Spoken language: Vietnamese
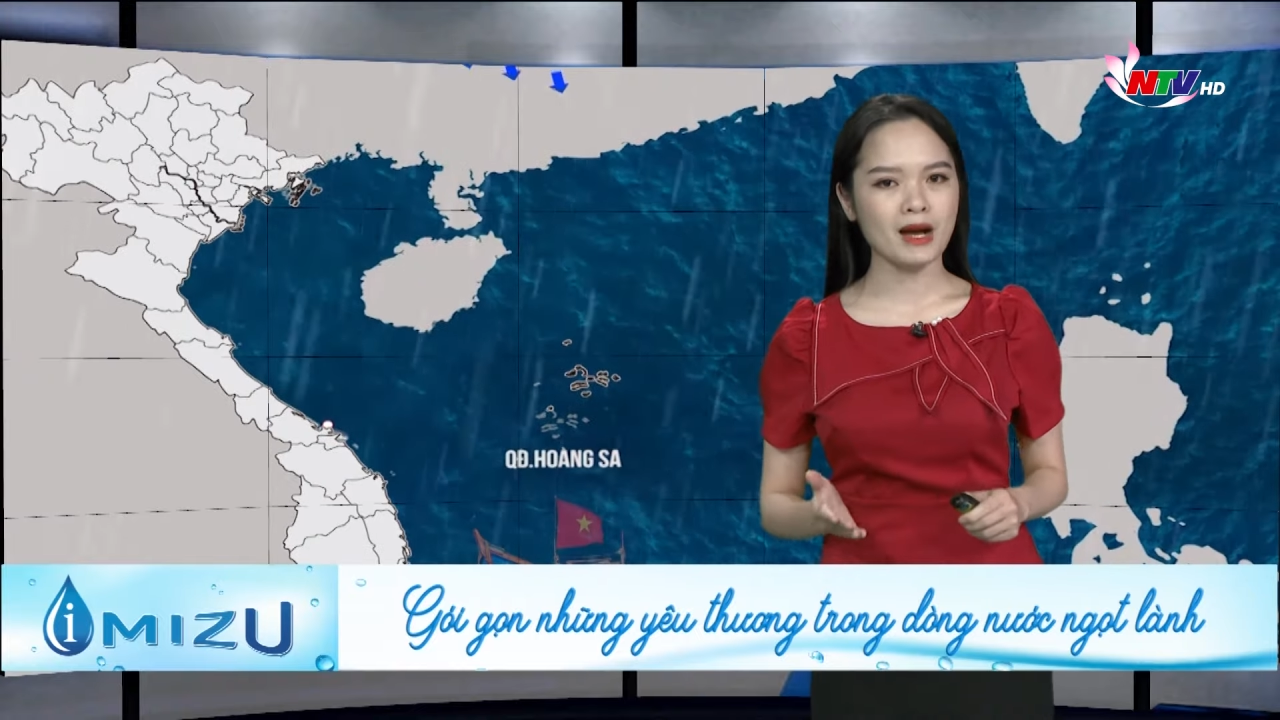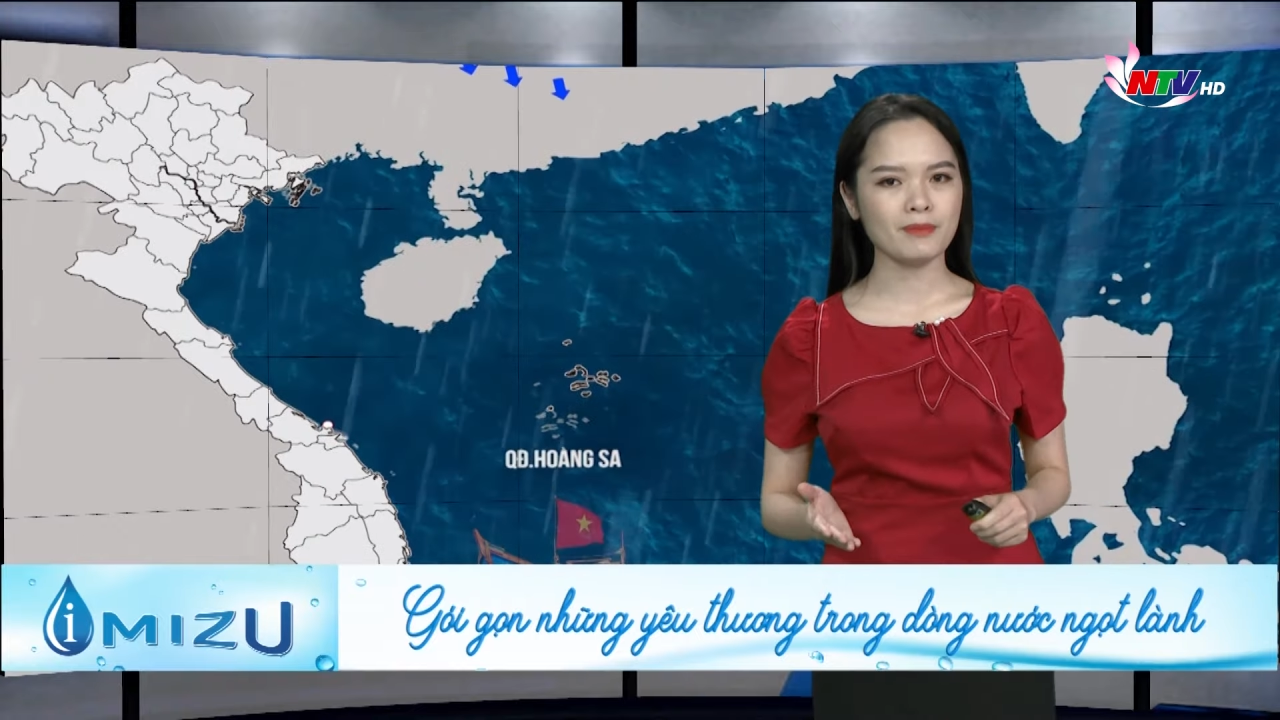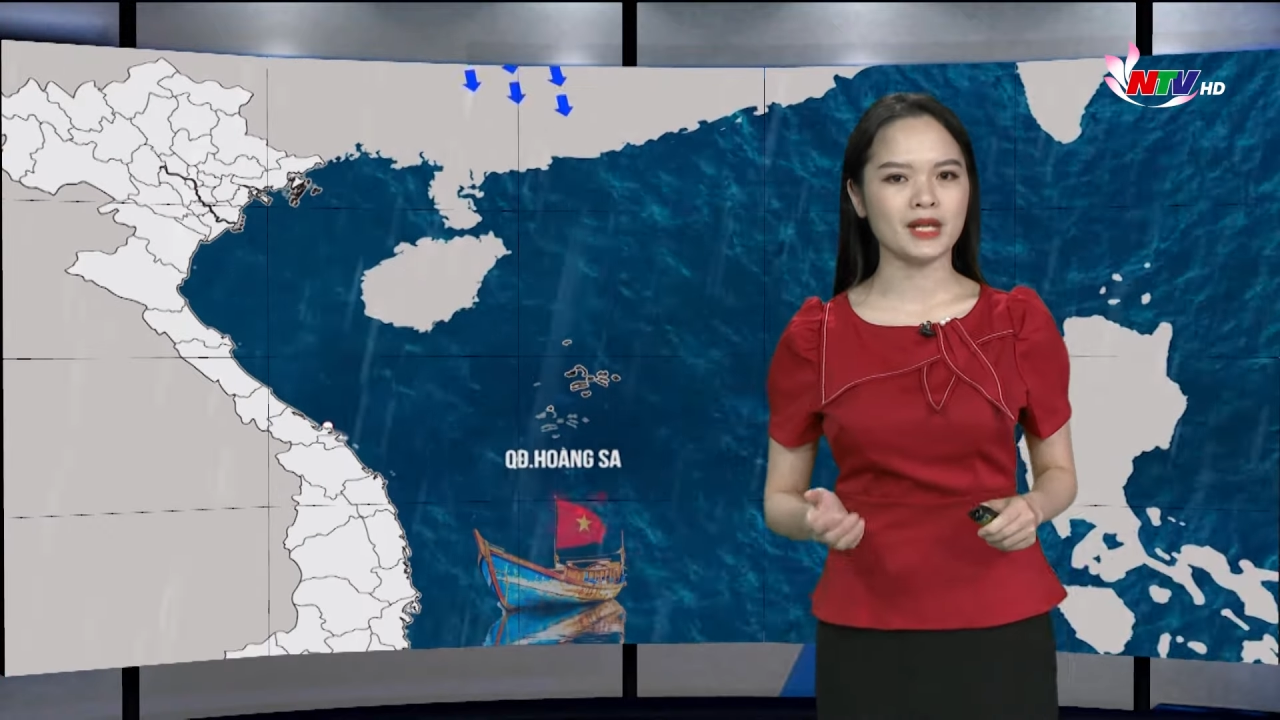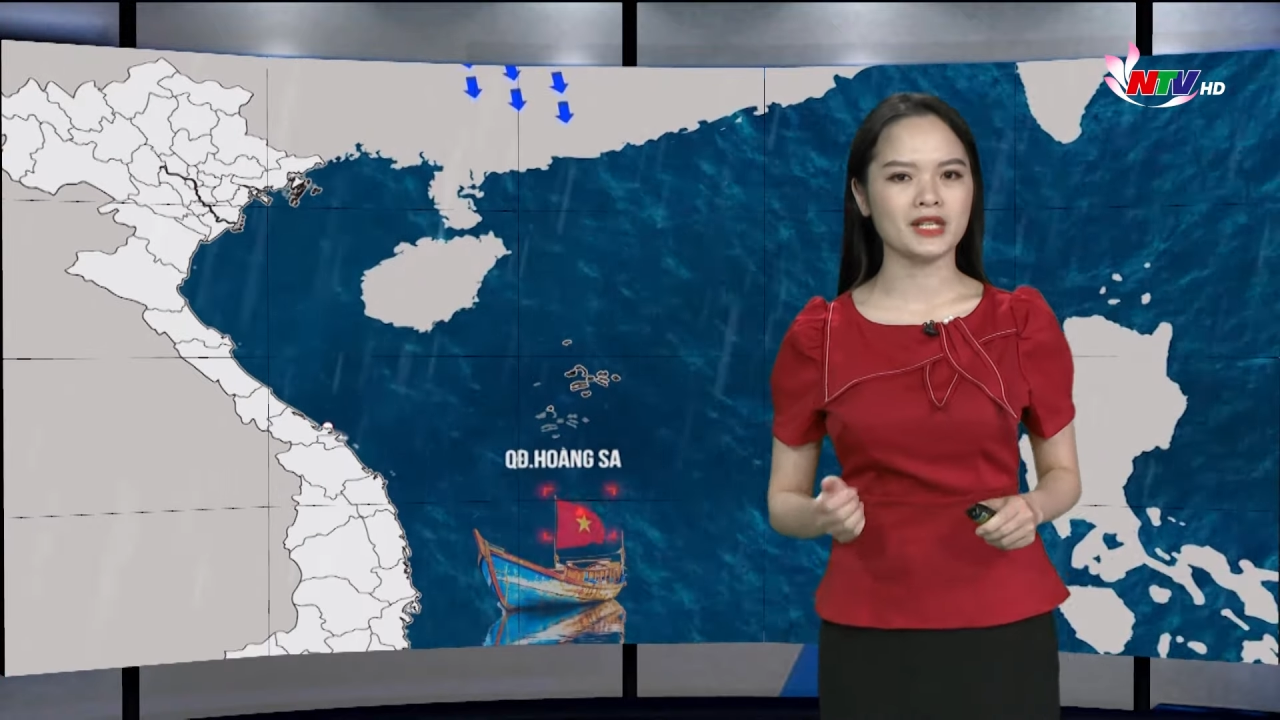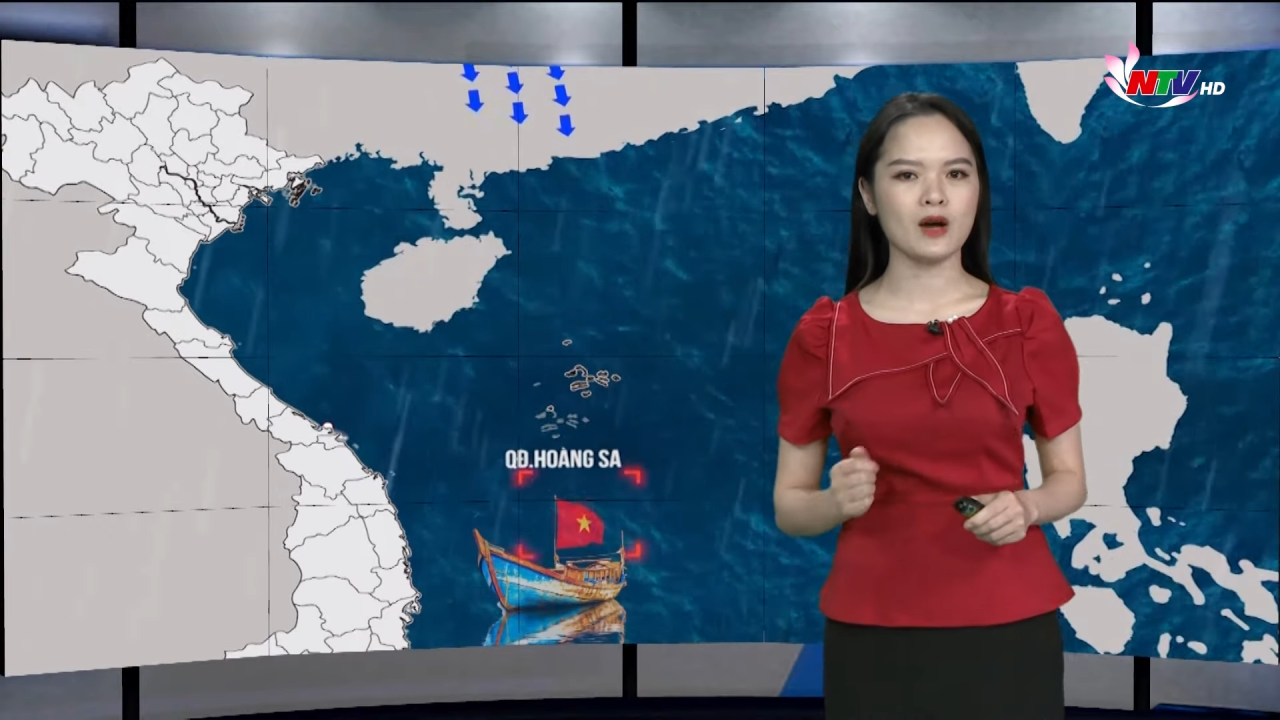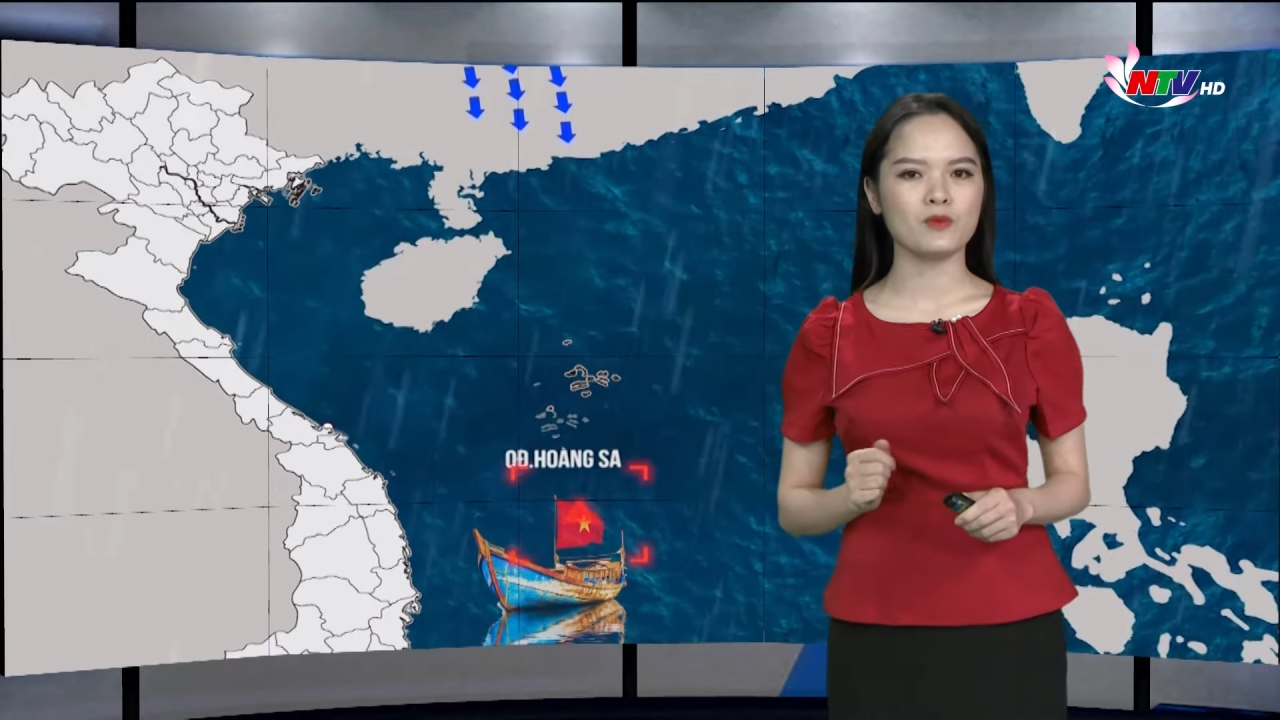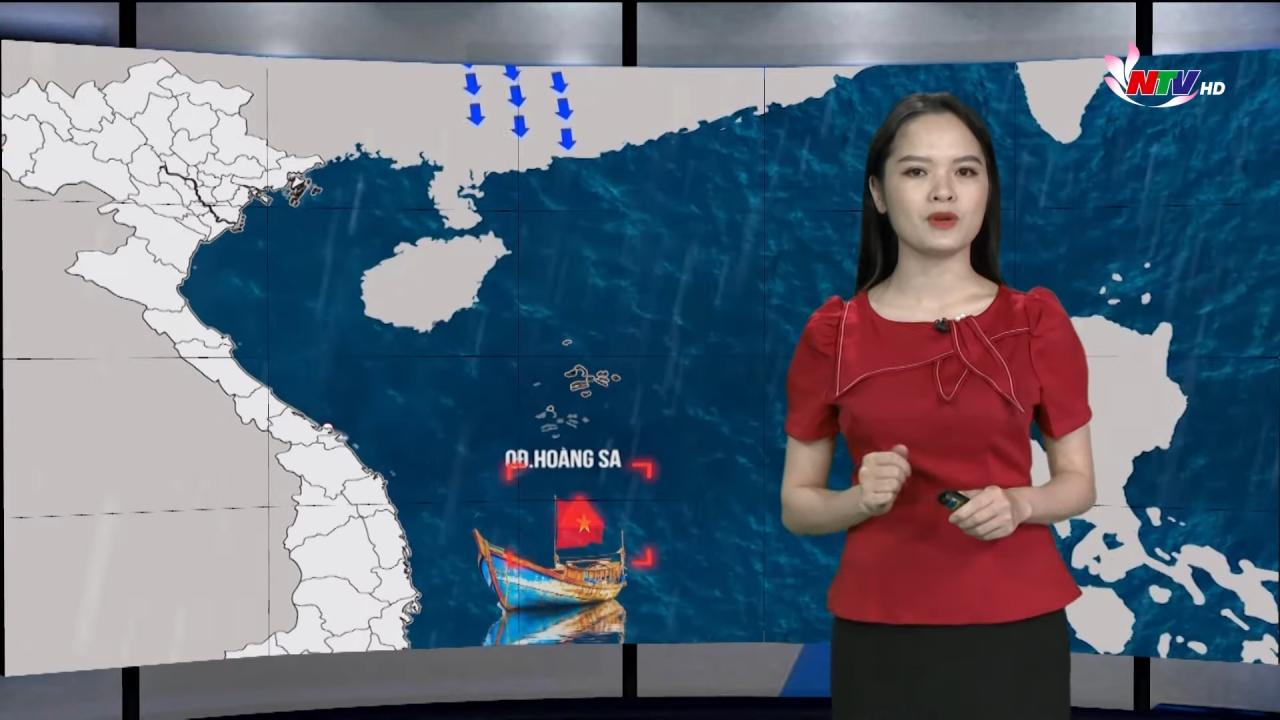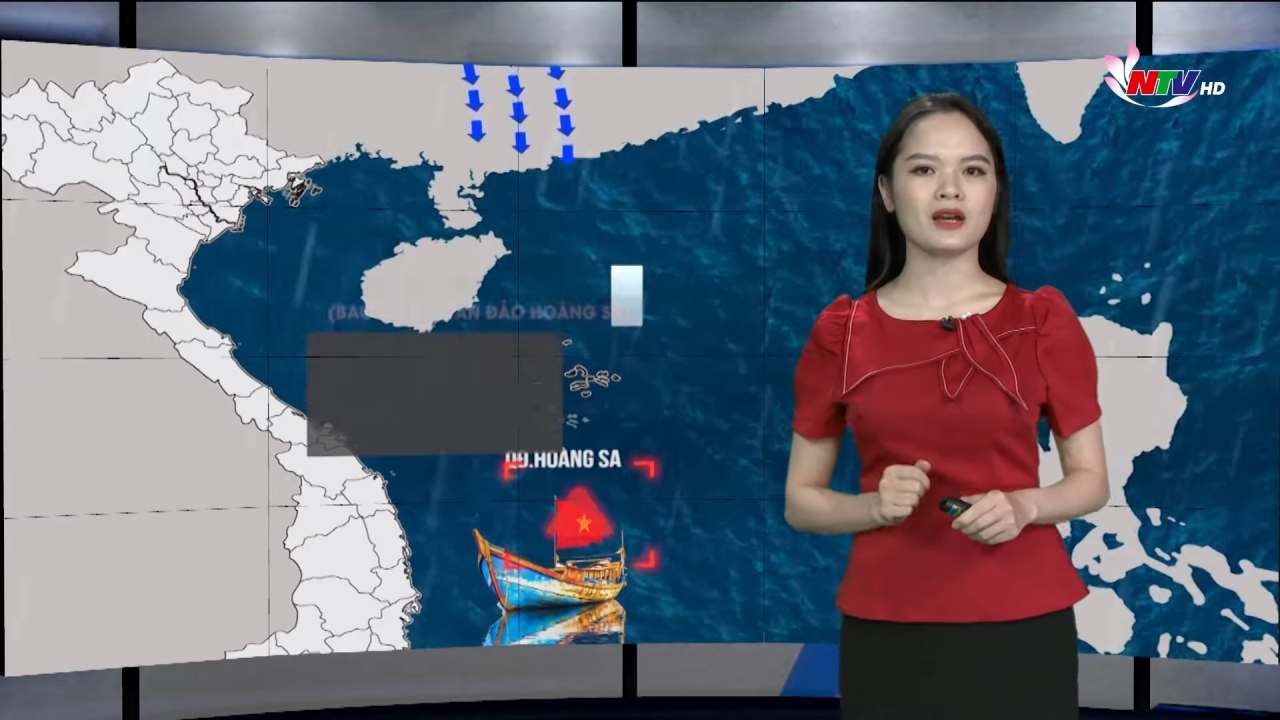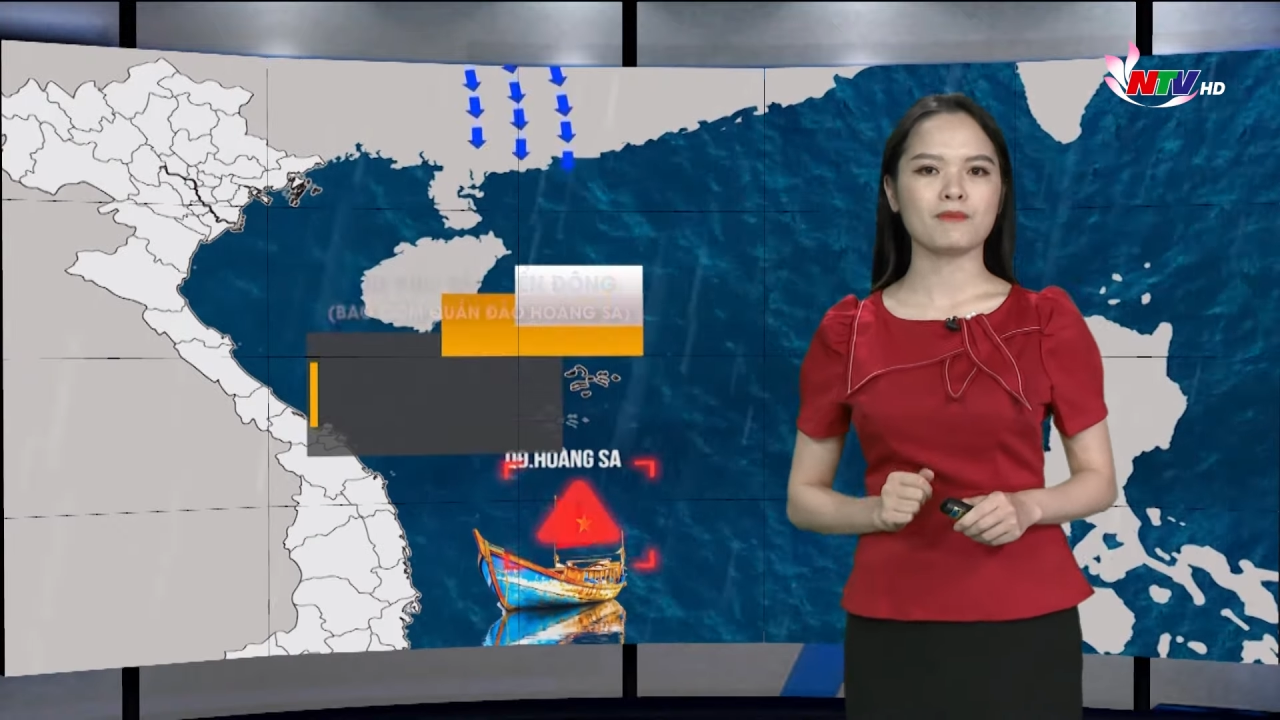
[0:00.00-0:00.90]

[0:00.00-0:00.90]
Bắc Biển Đông,